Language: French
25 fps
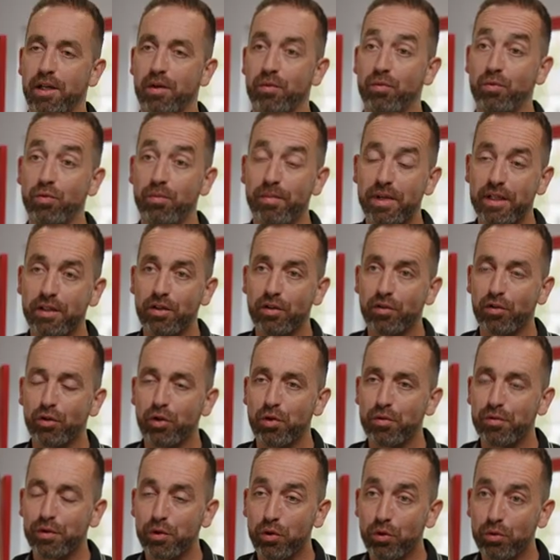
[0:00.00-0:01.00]
vous mettre dans un
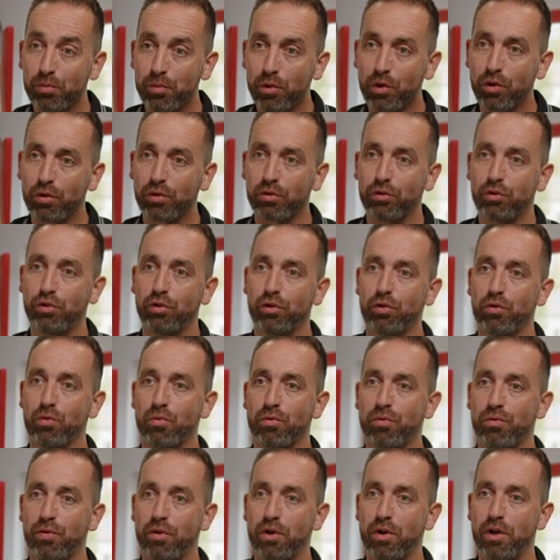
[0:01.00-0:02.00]
environnement de
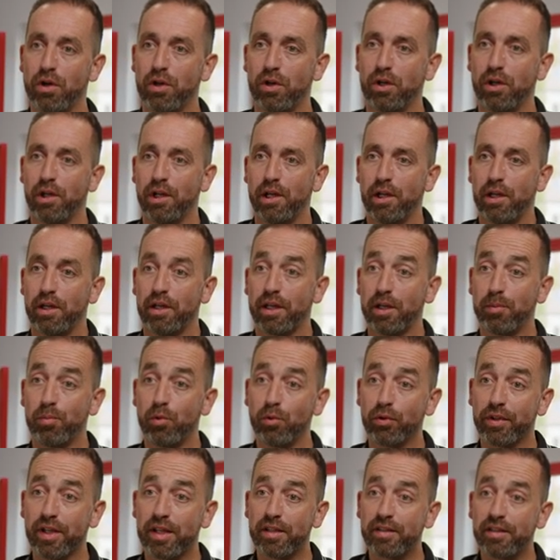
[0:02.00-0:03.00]
confort,
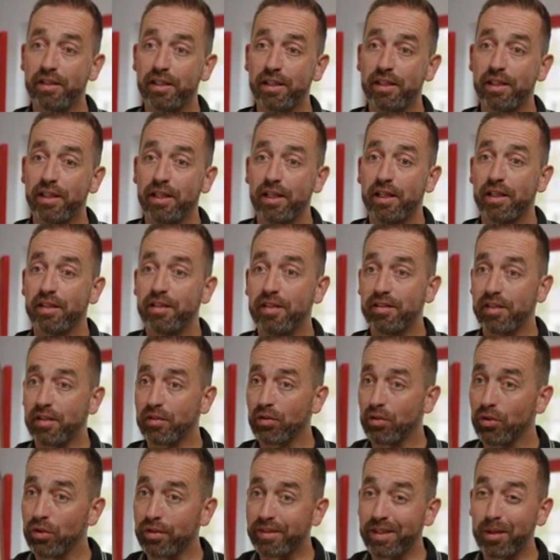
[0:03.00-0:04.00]
répondre à des, des
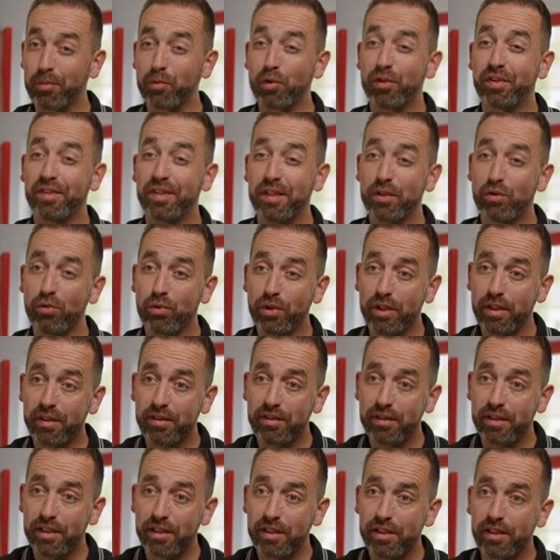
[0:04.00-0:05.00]
attentes en termes de
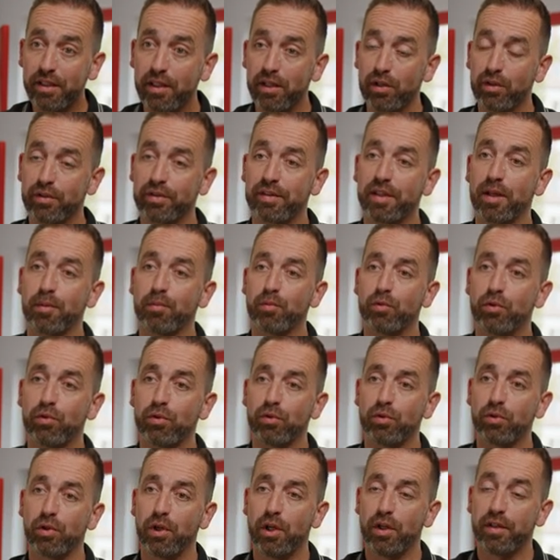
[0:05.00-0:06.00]
sécurité, en termes
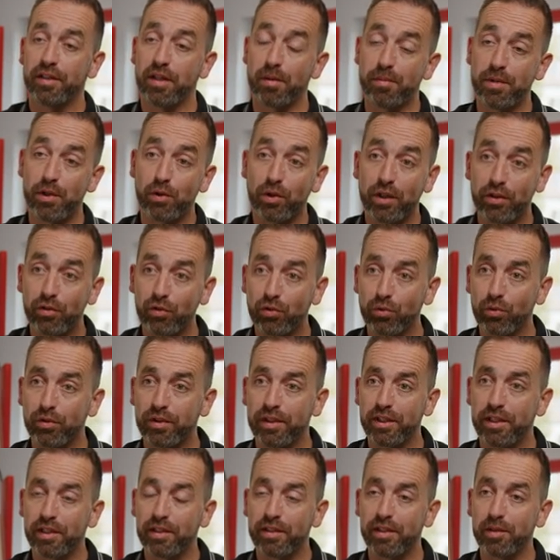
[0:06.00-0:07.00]
d'amélioration
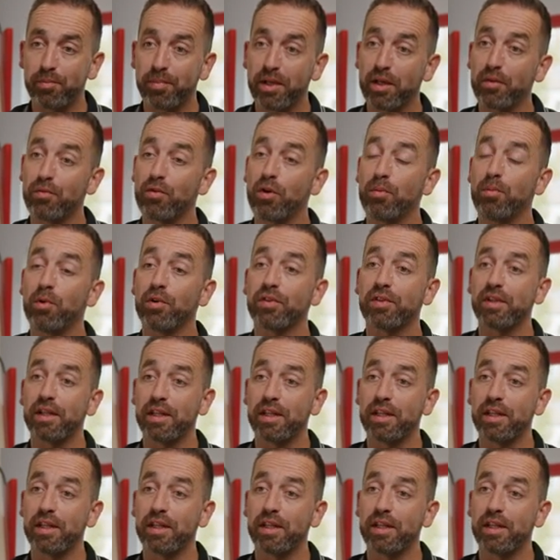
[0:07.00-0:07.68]
des, des performances